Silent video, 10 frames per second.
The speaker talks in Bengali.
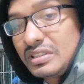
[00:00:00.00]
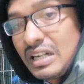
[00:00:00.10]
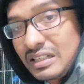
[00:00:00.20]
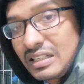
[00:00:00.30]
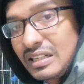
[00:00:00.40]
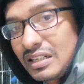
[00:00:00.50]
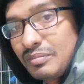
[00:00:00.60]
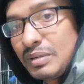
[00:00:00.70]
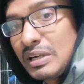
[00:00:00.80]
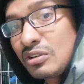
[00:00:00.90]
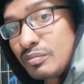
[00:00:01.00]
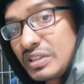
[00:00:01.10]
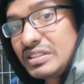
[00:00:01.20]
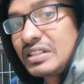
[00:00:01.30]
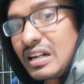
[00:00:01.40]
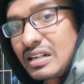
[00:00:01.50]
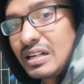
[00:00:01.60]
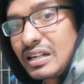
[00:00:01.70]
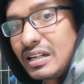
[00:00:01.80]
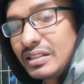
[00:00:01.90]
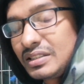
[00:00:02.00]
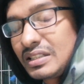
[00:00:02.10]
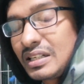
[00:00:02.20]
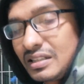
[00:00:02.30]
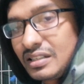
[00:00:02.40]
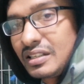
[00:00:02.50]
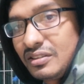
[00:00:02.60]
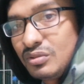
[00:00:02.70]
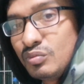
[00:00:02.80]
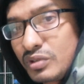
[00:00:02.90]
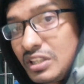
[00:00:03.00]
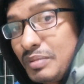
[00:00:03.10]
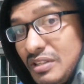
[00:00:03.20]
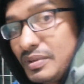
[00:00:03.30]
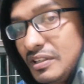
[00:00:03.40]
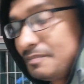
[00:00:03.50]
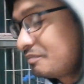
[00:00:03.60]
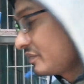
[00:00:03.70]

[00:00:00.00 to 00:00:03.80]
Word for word: যে ঠান্ডা লাগা বা বারংবার যে ঠান্ডা লাগা সেটার হাতে কিন্তু মুক্তি পেতে পারে